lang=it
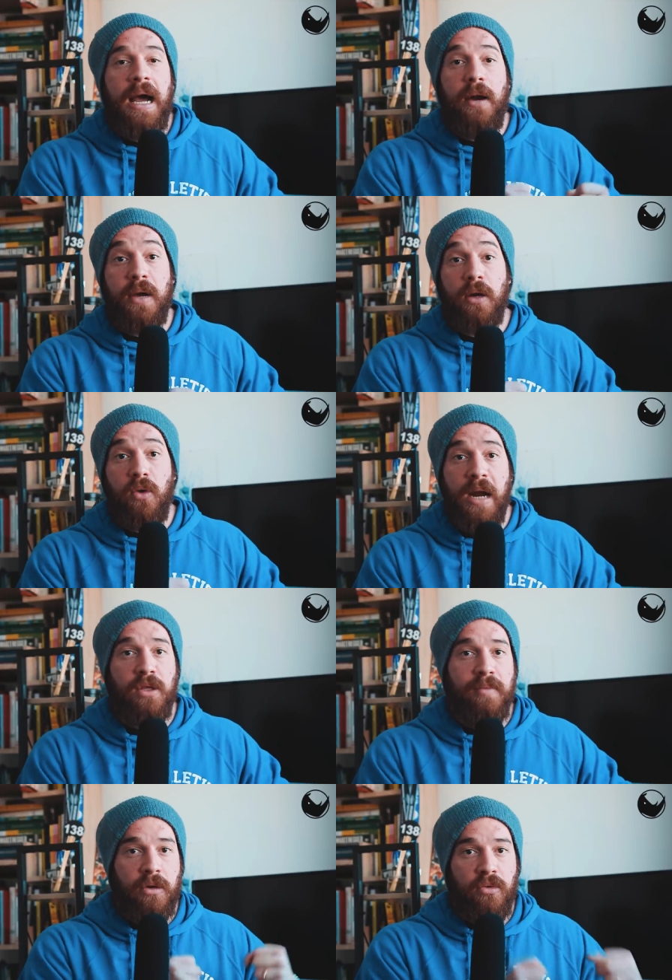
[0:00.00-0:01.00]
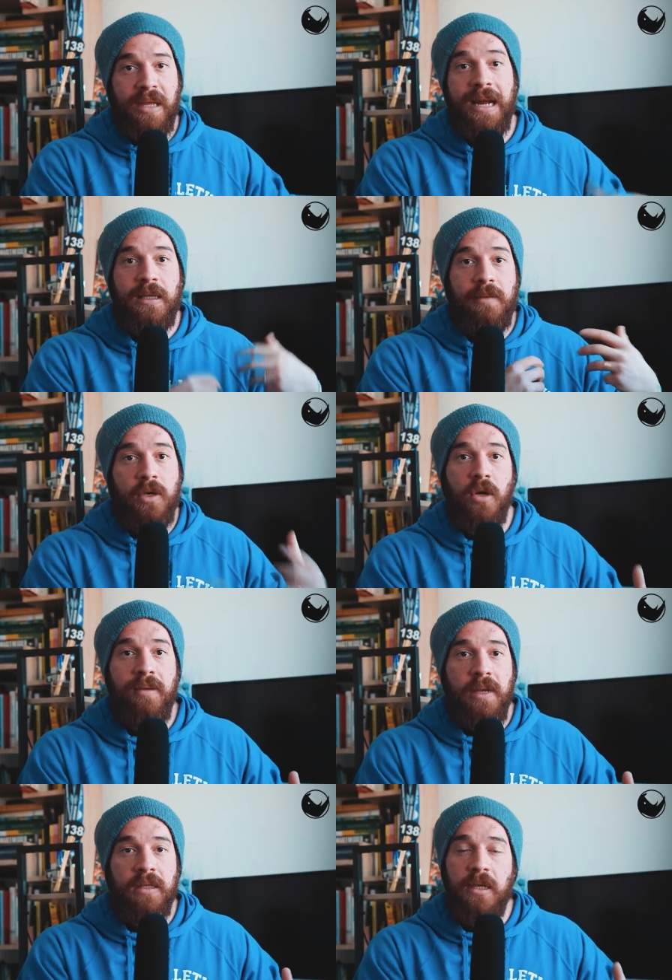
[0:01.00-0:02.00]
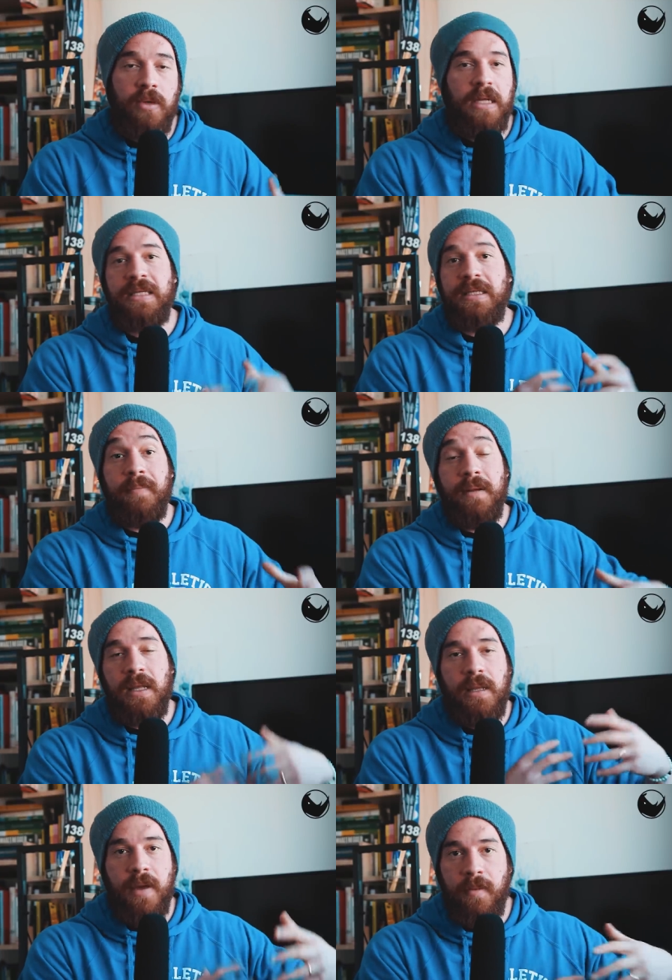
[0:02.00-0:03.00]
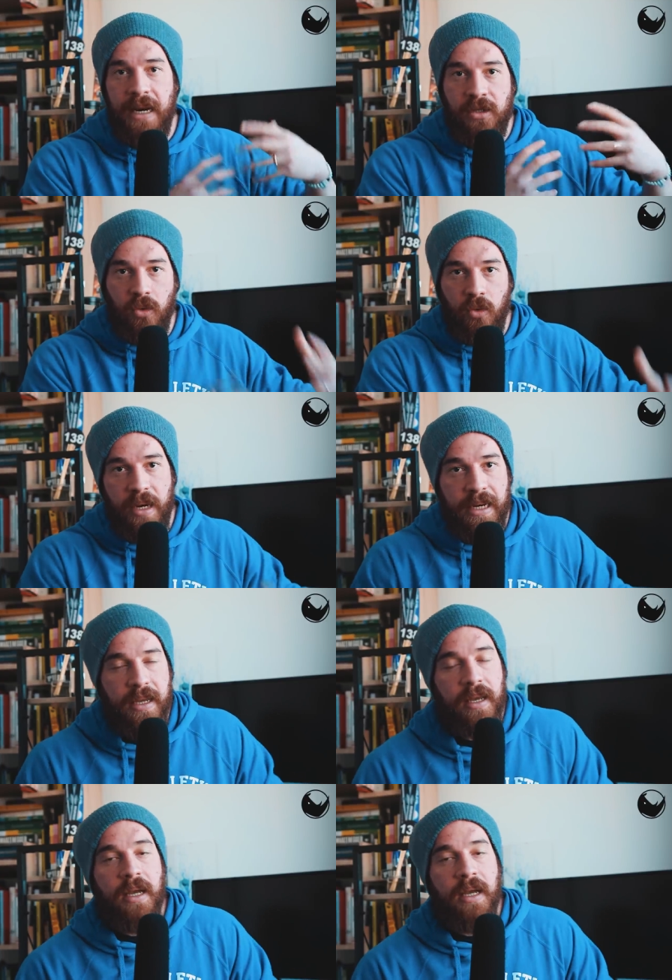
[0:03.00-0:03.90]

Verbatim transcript: hanno calcolato i macronutrienti, i microelementi, quindi gli stabilimenti meno male sono quelli